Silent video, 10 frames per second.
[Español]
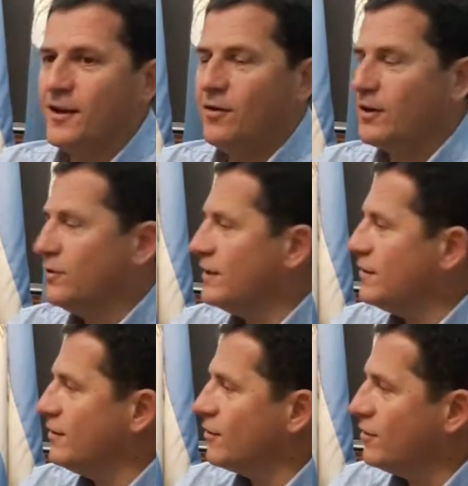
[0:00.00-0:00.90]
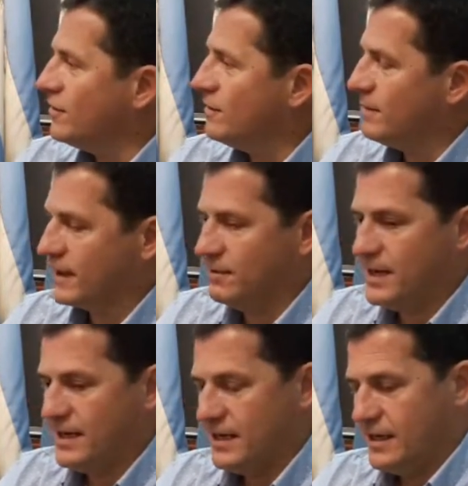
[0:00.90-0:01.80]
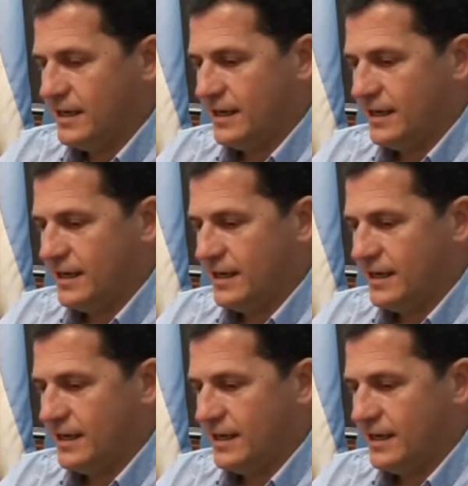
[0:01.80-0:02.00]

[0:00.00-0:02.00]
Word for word: los se lo conocen más que bien.